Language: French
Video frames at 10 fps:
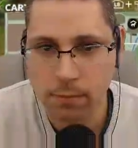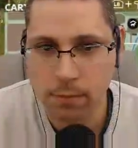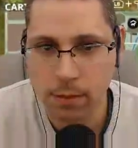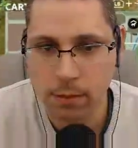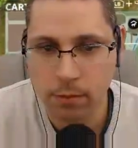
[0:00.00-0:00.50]

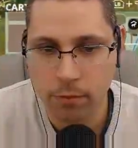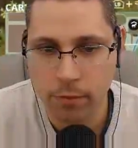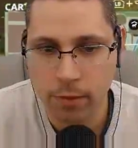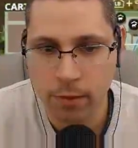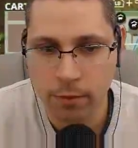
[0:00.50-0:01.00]
Et on
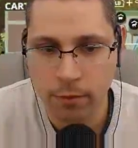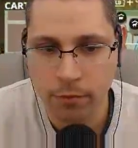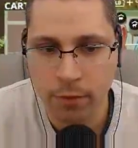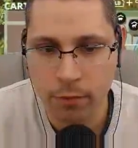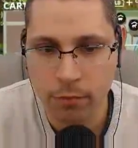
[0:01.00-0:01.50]
va euh,
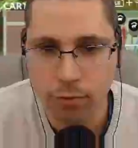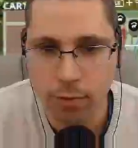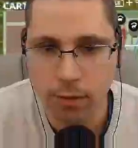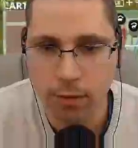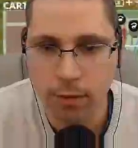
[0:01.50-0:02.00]
faire le tour.
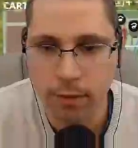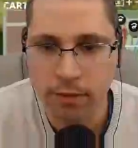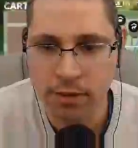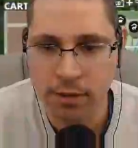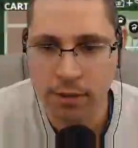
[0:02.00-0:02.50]
Ah, là, il
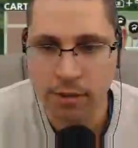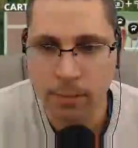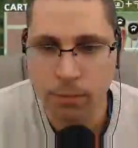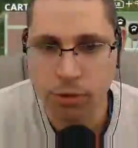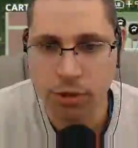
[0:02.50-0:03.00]
s'est un
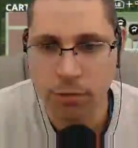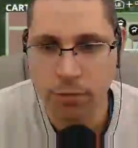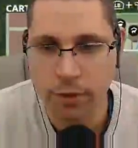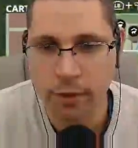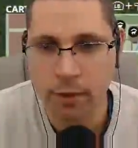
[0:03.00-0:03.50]
peu chié
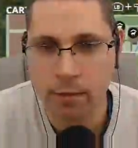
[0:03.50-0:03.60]
l'ouvrier, là.